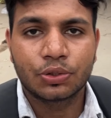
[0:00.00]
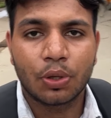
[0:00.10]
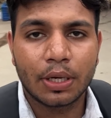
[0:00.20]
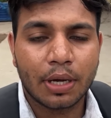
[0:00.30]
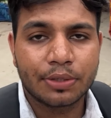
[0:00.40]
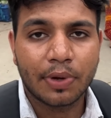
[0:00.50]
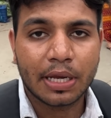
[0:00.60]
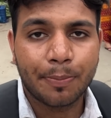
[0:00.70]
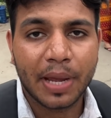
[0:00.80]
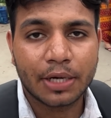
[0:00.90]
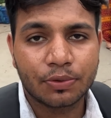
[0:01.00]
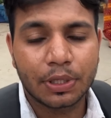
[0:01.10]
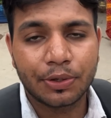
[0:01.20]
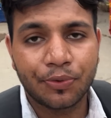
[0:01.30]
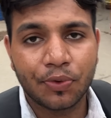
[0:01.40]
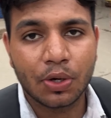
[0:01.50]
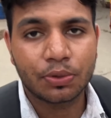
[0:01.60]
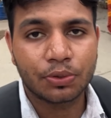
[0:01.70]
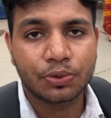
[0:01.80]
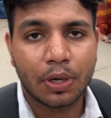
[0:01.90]
सो हेलो गाइस वेलकम बैक टू द न्यू व्लॉग
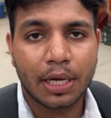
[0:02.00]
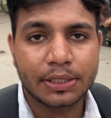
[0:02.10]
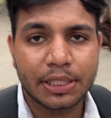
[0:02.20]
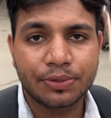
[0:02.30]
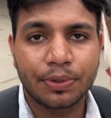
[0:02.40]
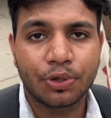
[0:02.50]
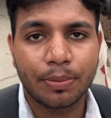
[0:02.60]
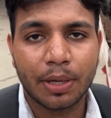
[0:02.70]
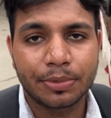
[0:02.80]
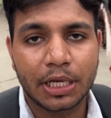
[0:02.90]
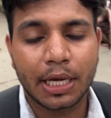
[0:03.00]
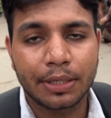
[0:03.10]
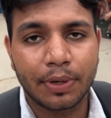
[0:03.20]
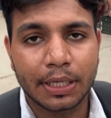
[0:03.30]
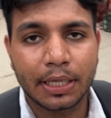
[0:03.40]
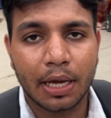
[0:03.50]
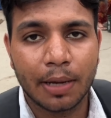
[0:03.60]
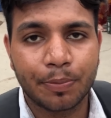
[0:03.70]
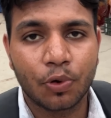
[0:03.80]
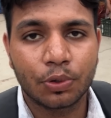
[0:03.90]
दोस्तों आज की इस वीडियो में हम दिखाने वाले हैं
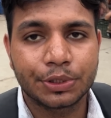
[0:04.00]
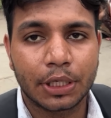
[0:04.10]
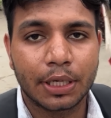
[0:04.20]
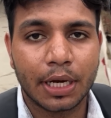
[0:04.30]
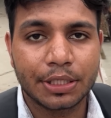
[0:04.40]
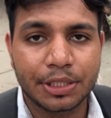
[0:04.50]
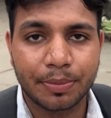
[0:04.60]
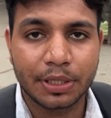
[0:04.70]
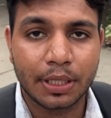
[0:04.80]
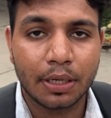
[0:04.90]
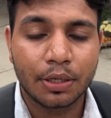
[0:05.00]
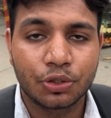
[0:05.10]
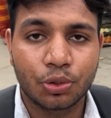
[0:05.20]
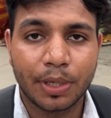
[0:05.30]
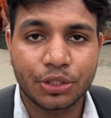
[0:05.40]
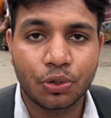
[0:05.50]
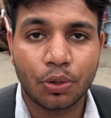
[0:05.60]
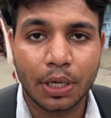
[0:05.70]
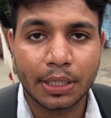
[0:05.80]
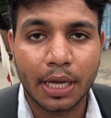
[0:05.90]
आपको जगन्नाथ जी मंदिर सुभाष चौक
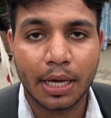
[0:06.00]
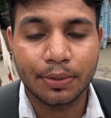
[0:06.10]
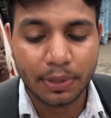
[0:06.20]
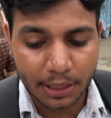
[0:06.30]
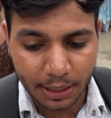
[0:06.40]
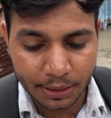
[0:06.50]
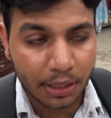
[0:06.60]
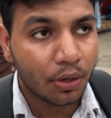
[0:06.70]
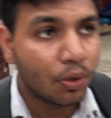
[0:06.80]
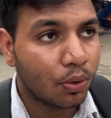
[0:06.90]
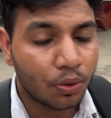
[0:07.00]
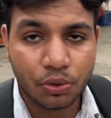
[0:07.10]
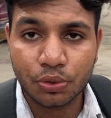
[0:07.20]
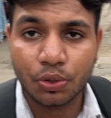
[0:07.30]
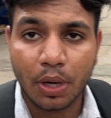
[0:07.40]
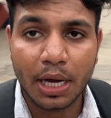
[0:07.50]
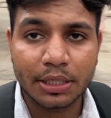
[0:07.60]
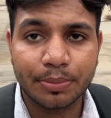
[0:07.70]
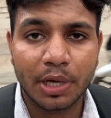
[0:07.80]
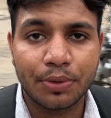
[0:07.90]
कटला अलवर के अंदर और दोस्तों
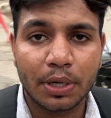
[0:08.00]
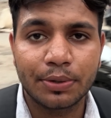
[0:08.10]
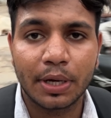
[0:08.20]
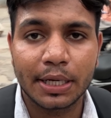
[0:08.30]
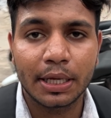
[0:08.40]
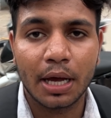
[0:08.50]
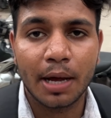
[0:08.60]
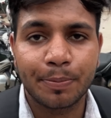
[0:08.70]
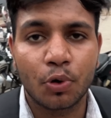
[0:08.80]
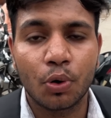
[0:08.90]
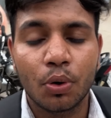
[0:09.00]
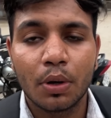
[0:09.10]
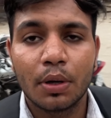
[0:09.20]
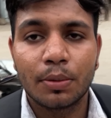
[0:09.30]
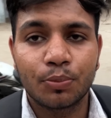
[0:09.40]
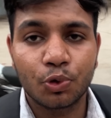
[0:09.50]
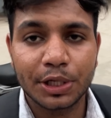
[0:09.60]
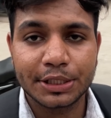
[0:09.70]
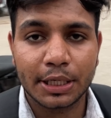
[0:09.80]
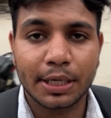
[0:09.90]
आज हम करवाने वाले हैं आपको
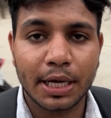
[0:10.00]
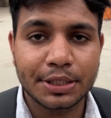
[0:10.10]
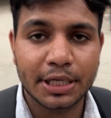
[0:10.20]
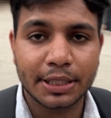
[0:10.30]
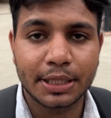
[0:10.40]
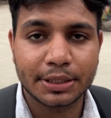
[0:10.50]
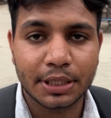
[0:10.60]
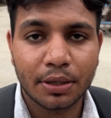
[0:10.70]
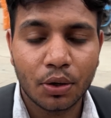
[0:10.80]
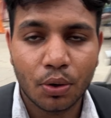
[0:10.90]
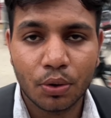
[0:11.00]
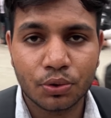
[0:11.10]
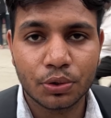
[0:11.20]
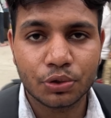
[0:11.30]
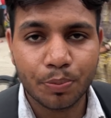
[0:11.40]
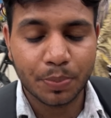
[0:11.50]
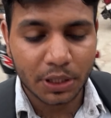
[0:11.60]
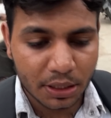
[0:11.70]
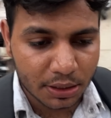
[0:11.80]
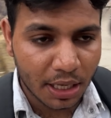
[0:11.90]
बूढ़े जगन्नाथ जी के दर्शन और दोस्तों
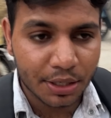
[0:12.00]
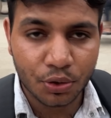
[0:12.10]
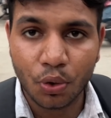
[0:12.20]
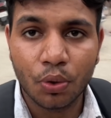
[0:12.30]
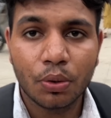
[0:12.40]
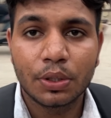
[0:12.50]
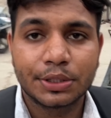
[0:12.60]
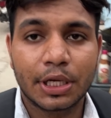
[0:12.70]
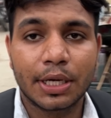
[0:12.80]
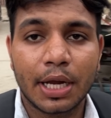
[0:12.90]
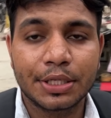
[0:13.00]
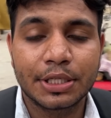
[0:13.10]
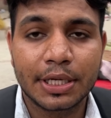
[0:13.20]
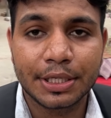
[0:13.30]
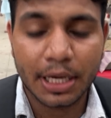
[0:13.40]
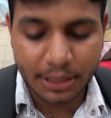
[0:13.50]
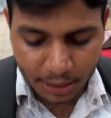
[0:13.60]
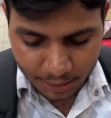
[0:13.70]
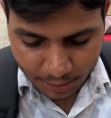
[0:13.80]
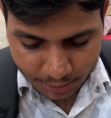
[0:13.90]
पंद्रह तारीख को जगन्नाथ जी की
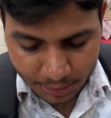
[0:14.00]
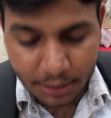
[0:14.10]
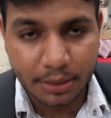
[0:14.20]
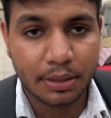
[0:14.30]
यात्रा निकली थी